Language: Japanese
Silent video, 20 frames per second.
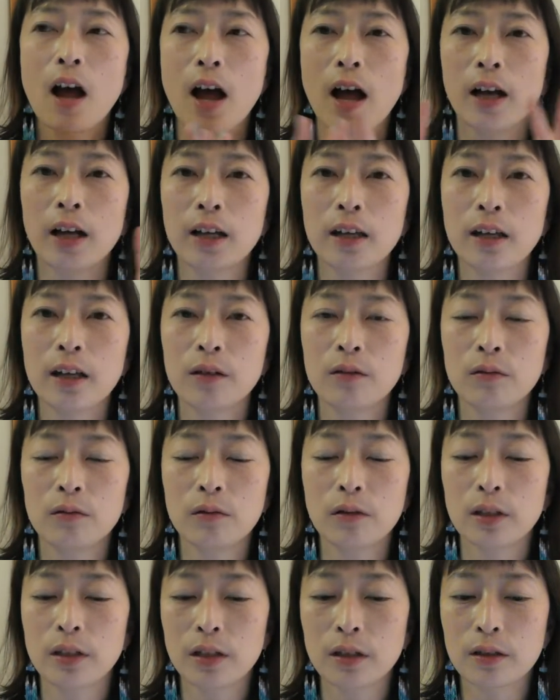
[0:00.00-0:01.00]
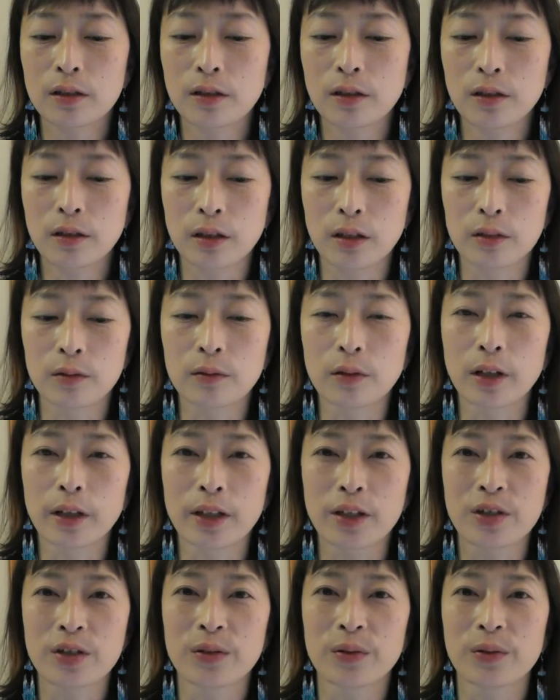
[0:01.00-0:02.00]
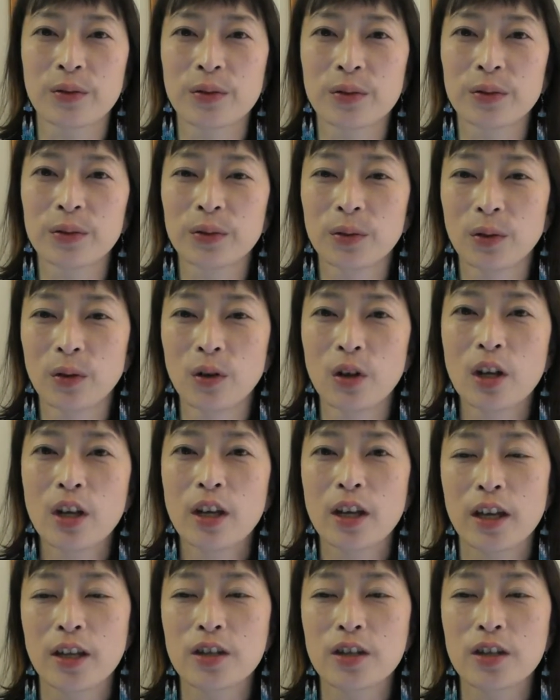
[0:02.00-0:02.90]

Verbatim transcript: 上げない方がいいっっていう話をすると